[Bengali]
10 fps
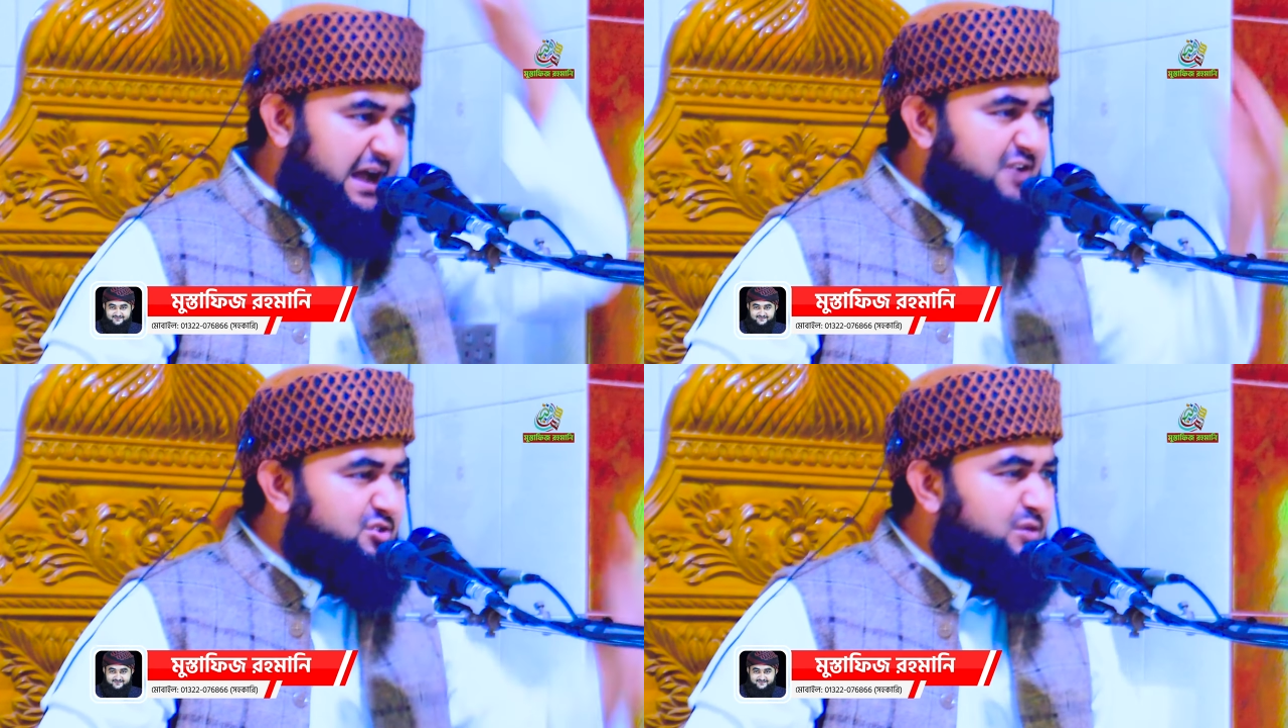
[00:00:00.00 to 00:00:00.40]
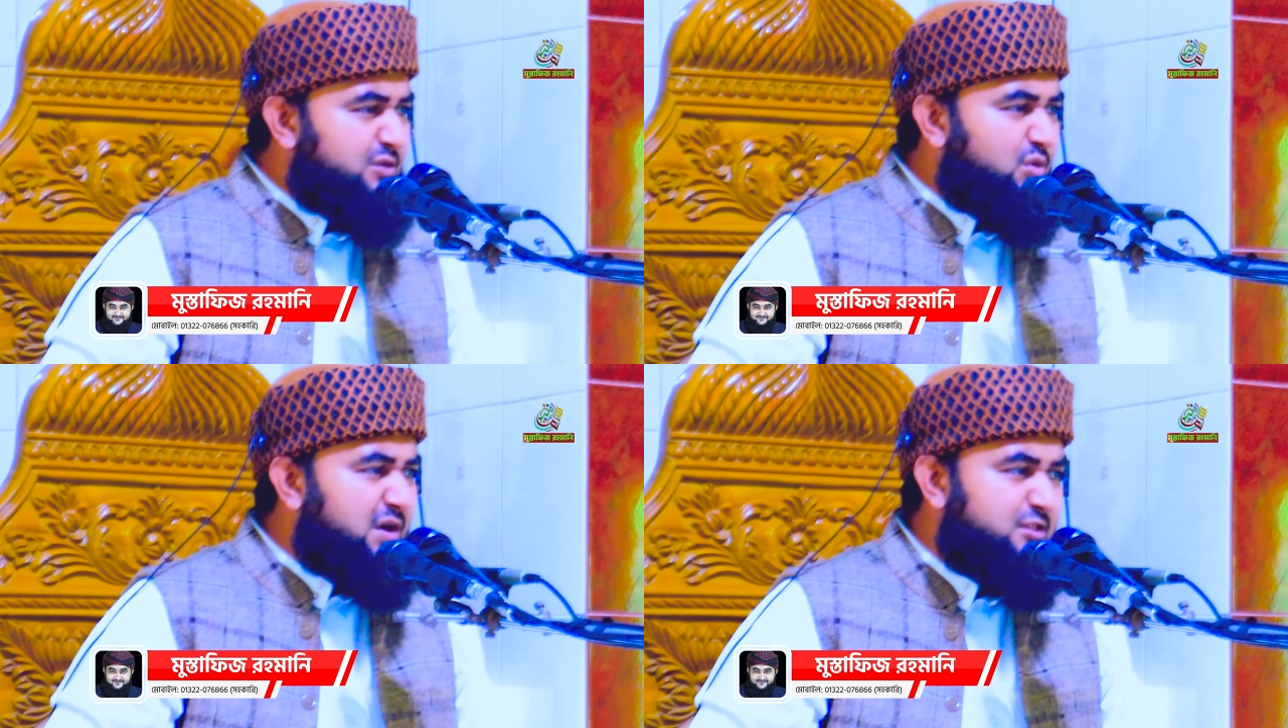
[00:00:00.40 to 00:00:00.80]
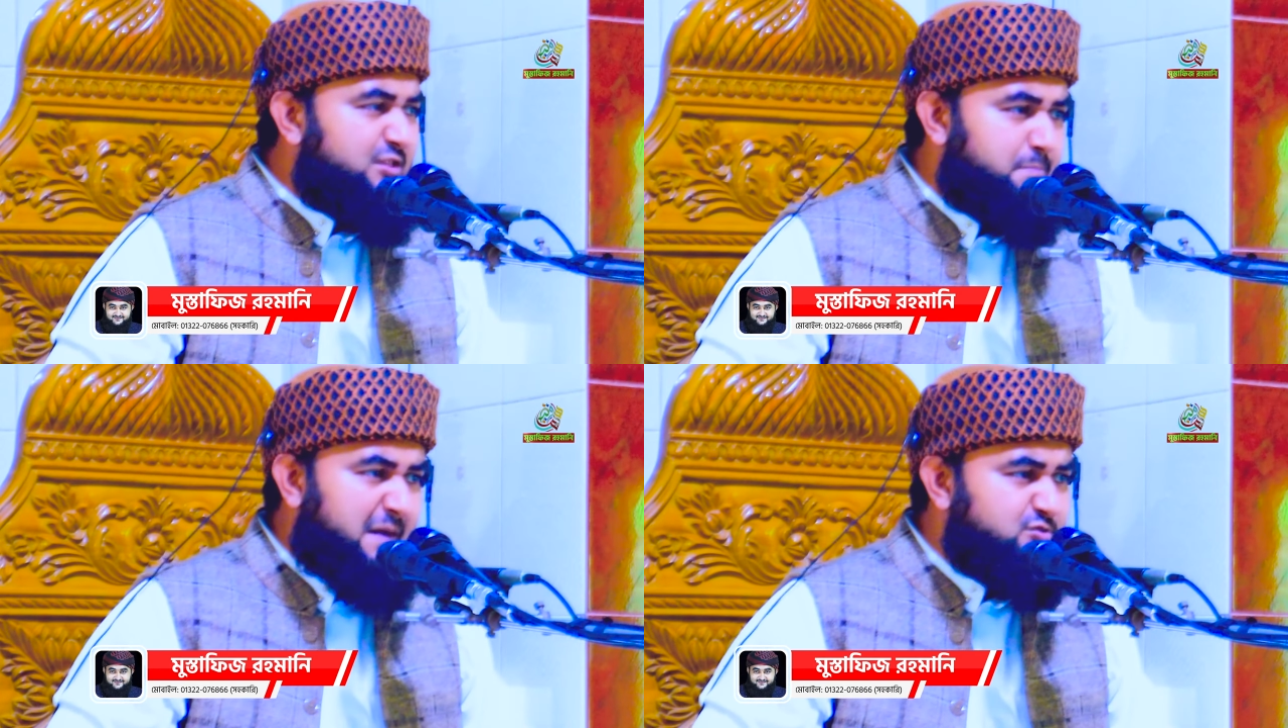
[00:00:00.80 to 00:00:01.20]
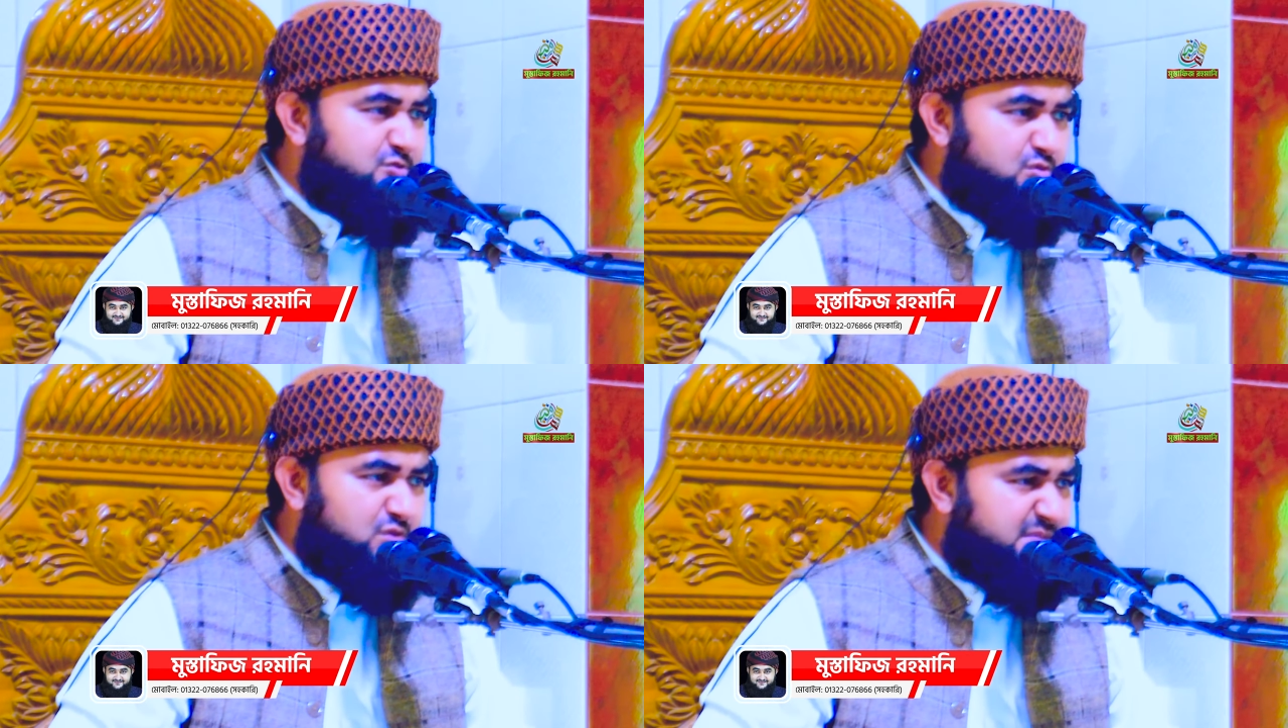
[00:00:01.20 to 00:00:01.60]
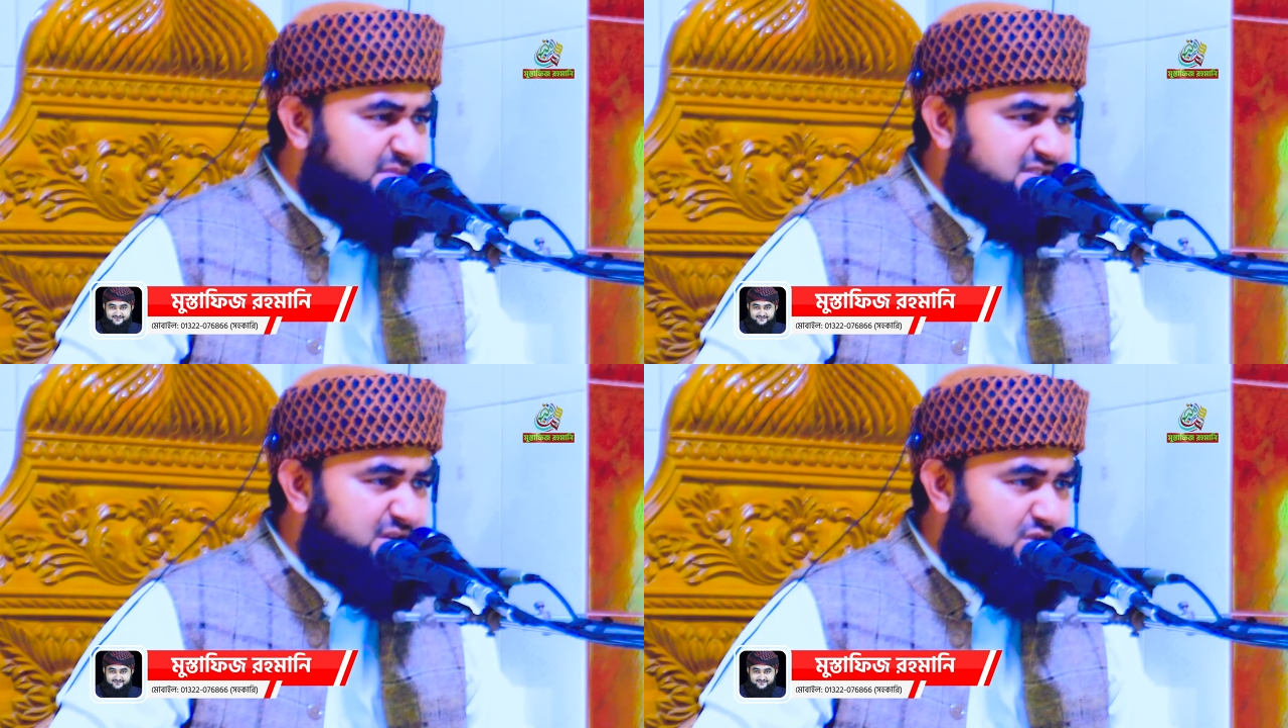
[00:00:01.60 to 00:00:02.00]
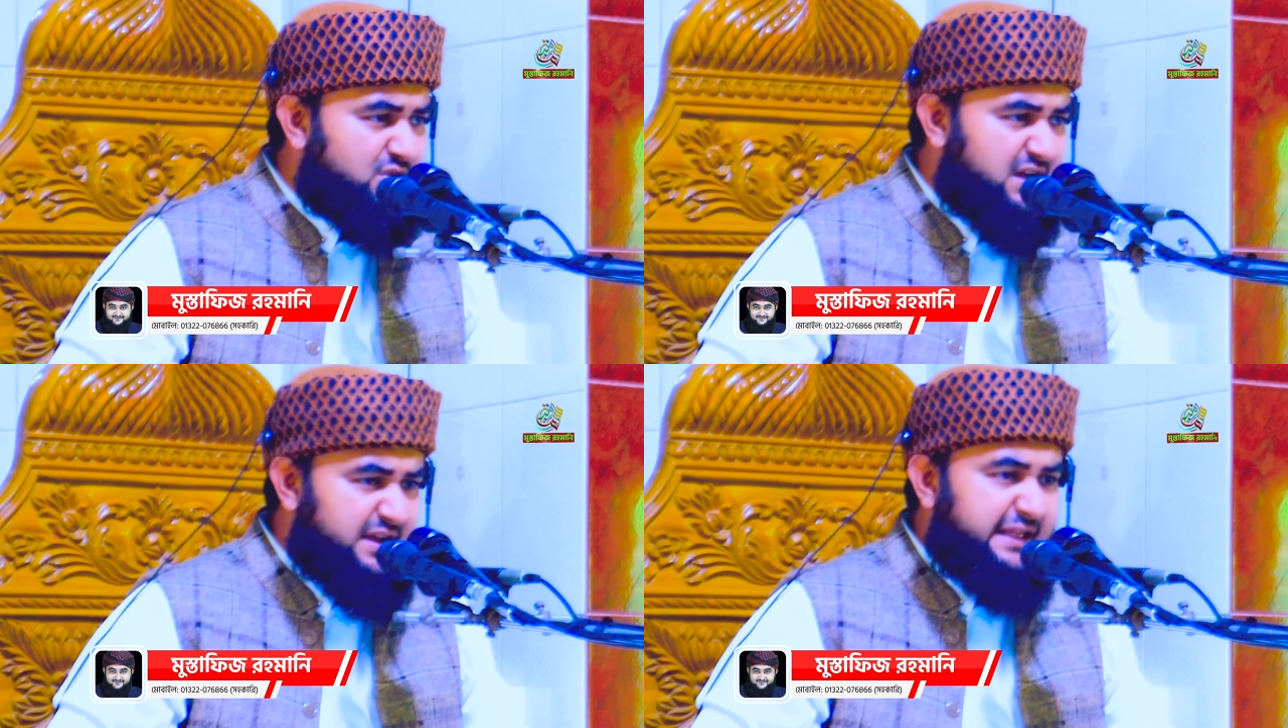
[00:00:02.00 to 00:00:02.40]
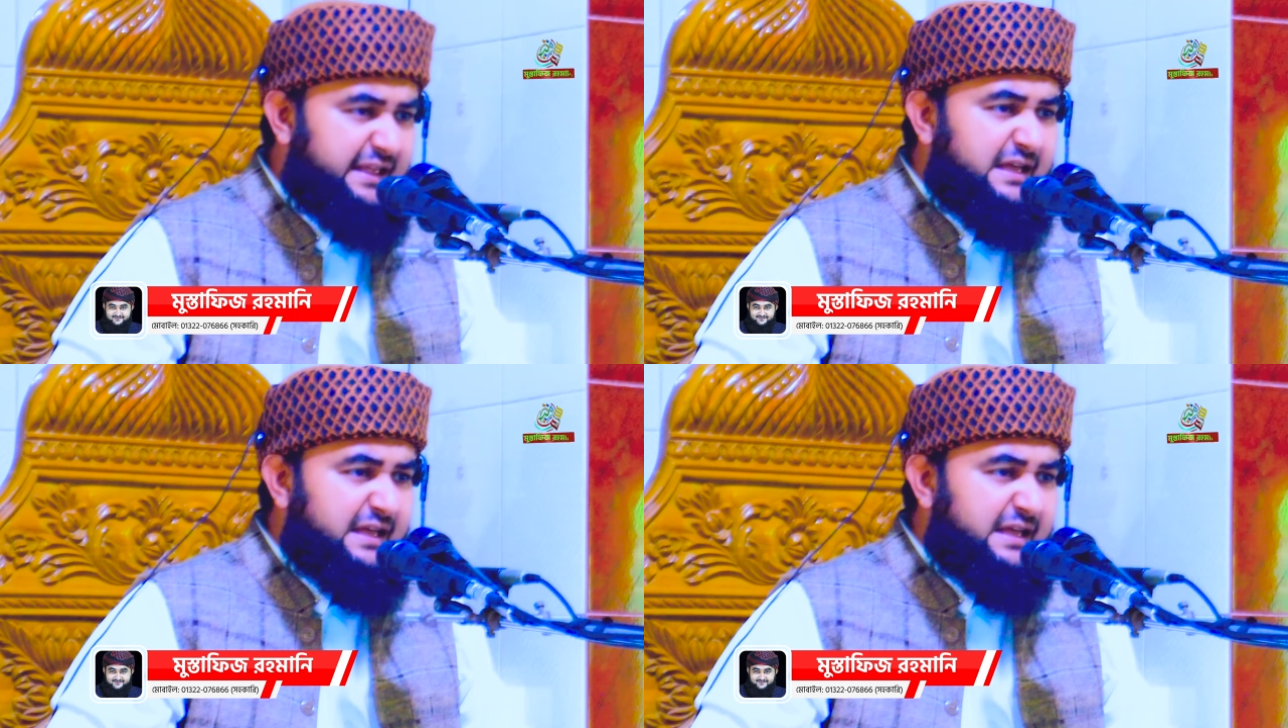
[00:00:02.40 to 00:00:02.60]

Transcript: আসলে কোরআনে তো পাঁচ অক্ত নামাজের কথা নাই